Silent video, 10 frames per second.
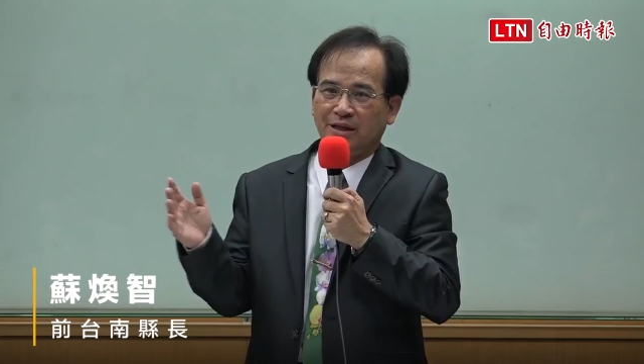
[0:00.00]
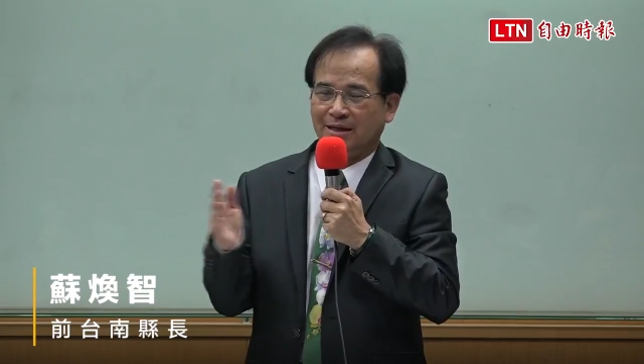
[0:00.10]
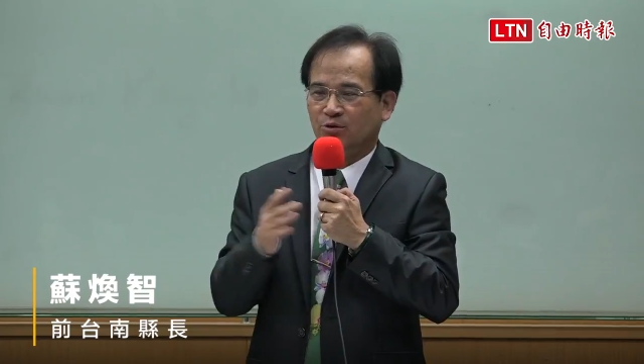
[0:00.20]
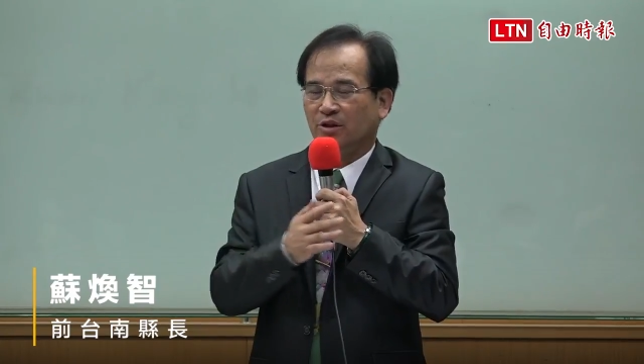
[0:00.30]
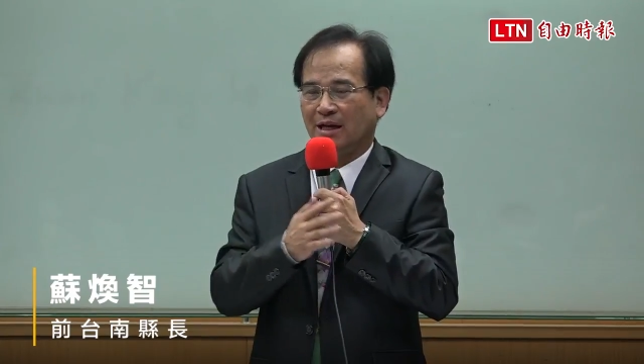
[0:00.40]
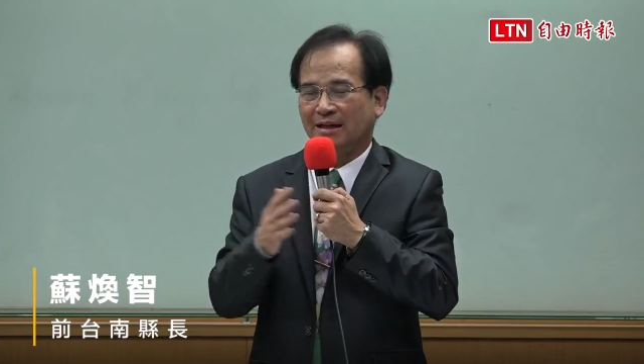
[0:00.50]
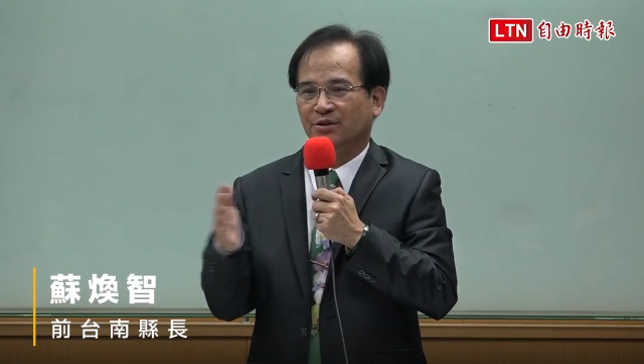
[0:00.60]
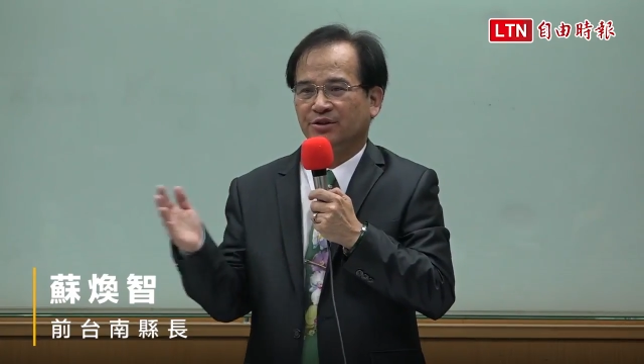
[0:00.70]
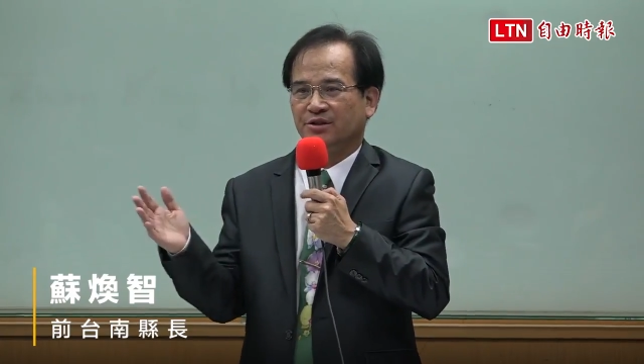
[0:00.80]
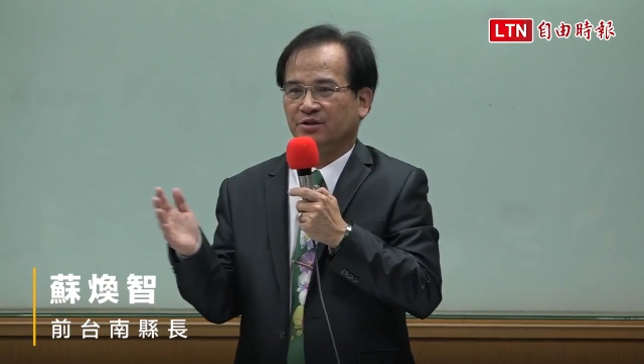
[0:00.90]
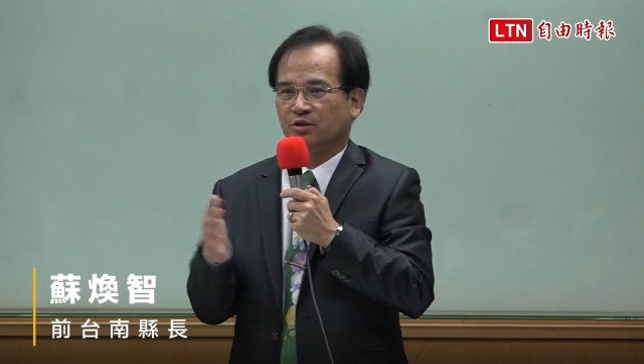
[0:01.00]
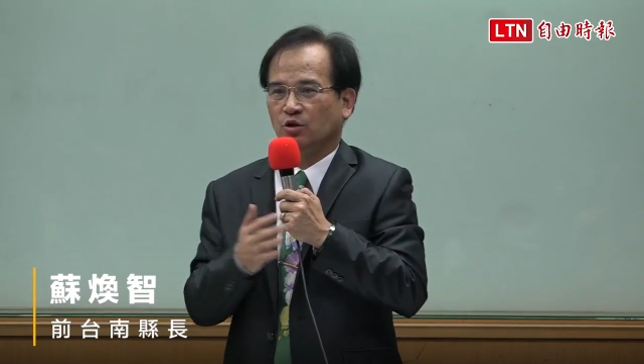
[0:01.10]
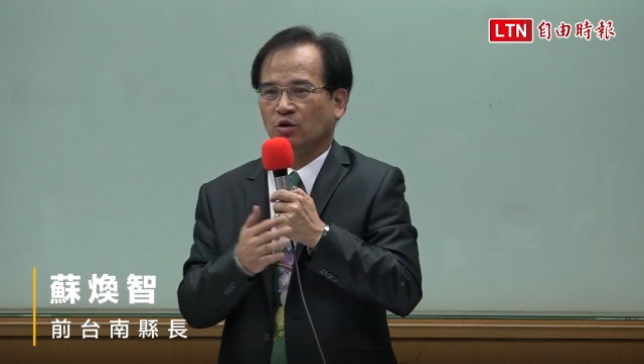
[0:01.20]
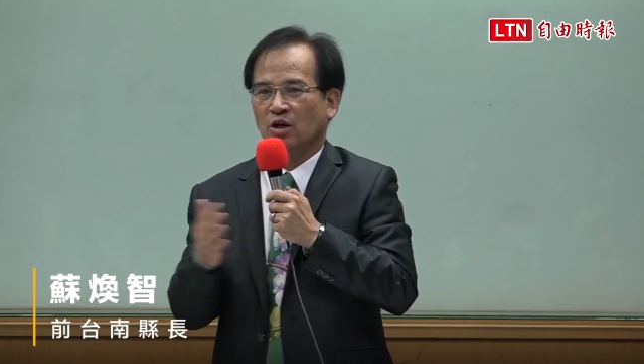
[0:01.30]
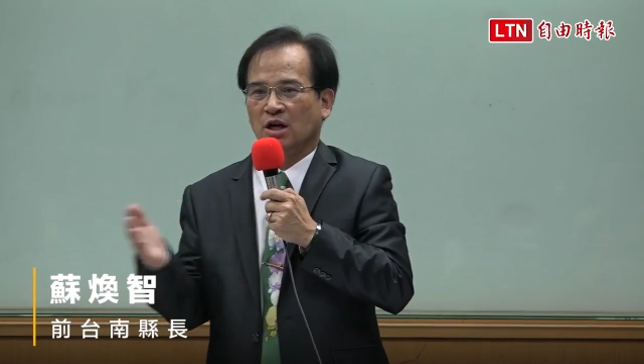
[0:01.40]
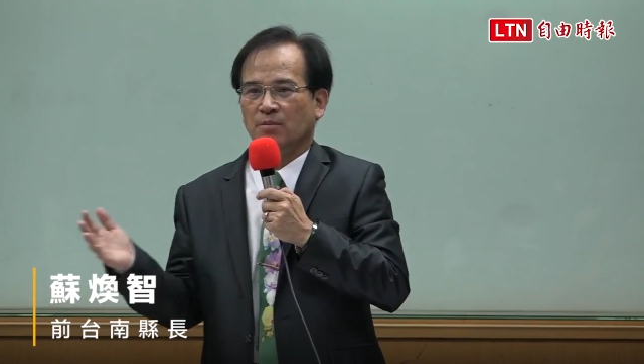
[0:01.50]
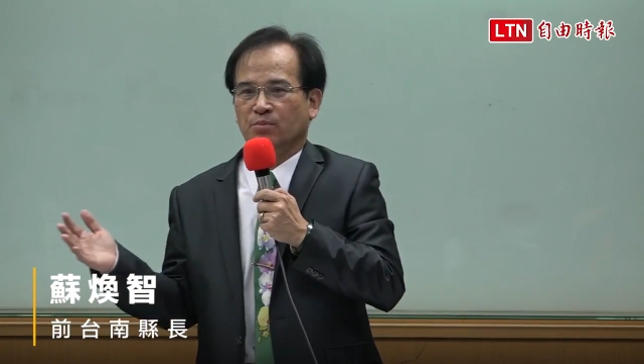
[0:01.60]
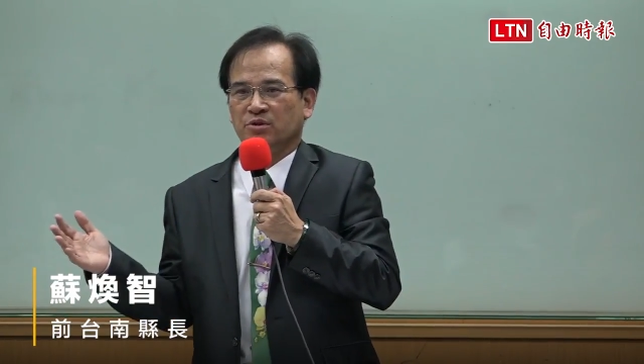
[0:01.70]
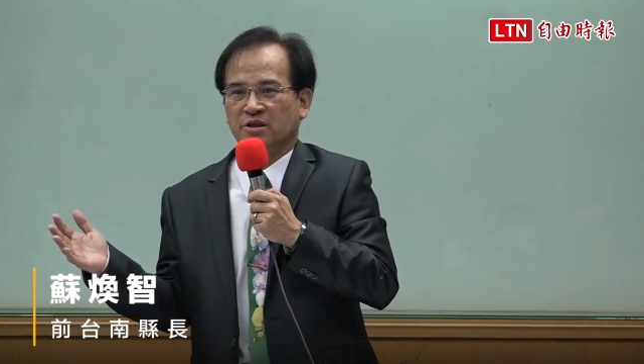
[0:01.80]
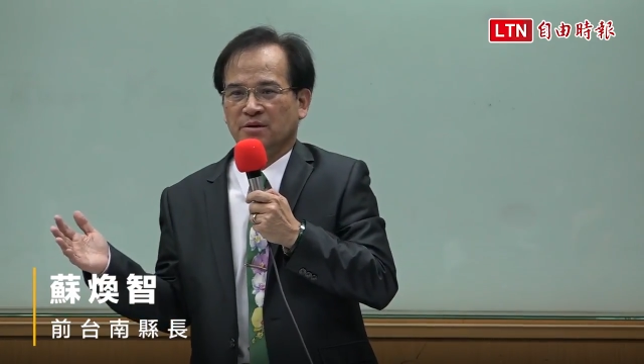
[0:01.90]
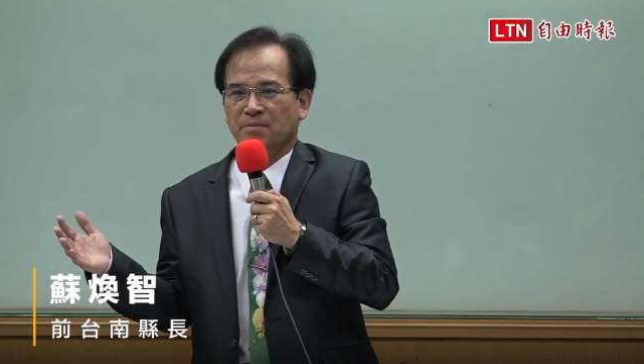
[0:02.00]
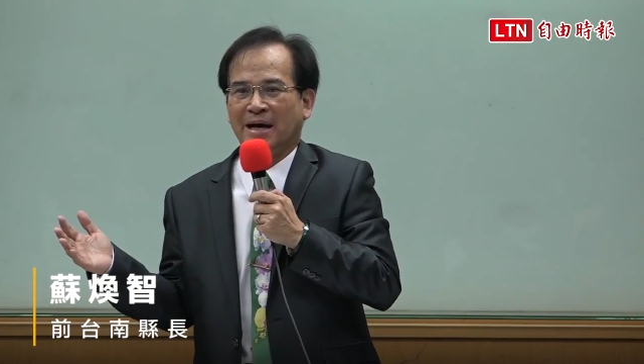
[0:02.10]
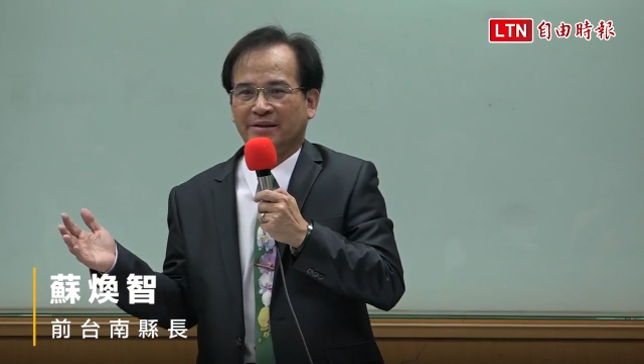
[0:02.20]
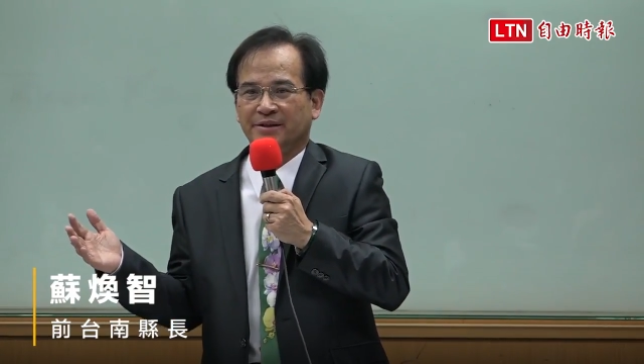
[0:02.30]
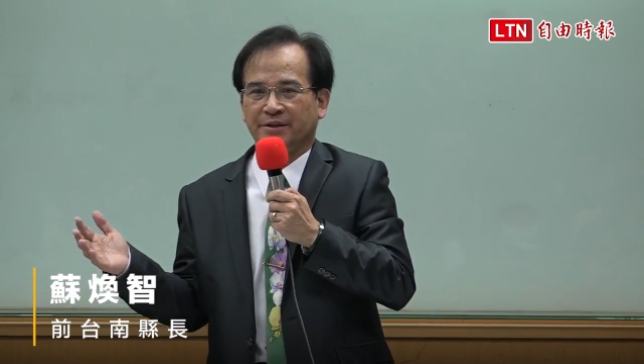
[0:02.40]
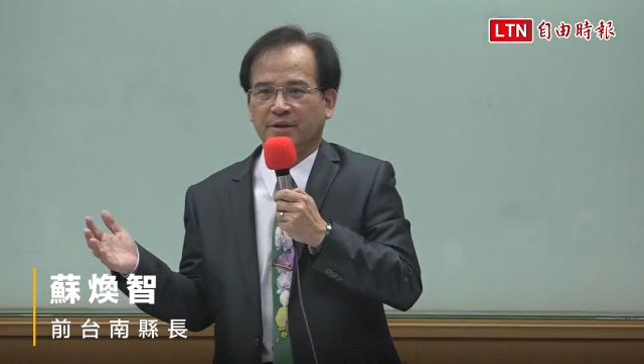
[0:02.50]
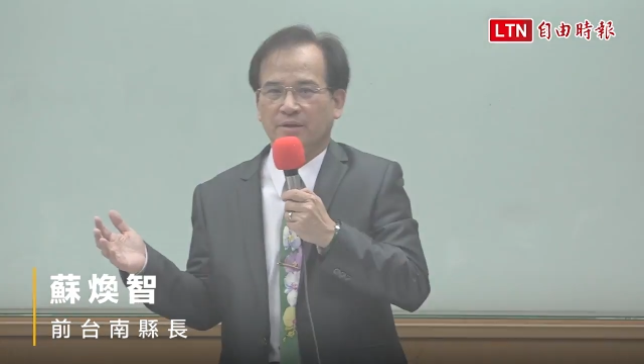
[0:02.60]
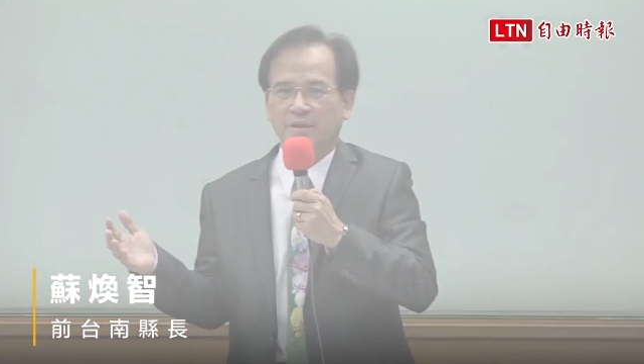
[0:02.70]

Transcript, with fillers: 大家对蓝绿其实都不是很满意哈。